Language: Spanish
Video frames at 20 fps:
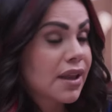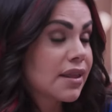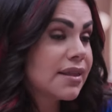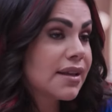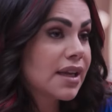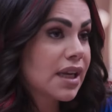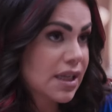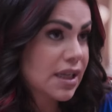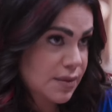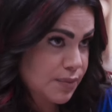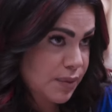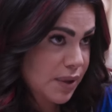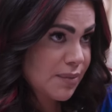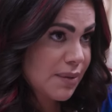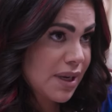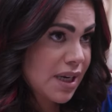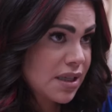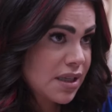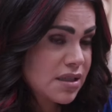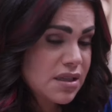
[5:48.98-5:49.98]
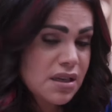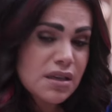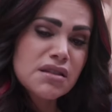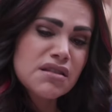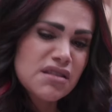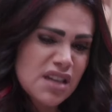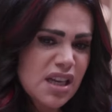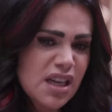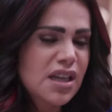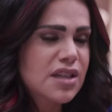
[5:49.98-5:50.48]
Ni las primeras,
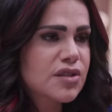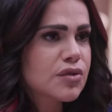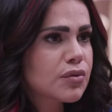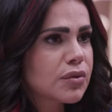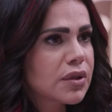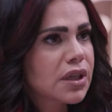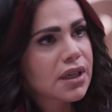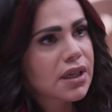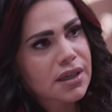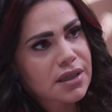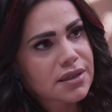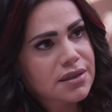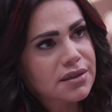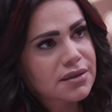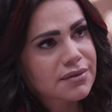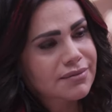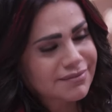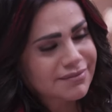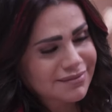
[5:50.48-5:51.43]
ni las únicas.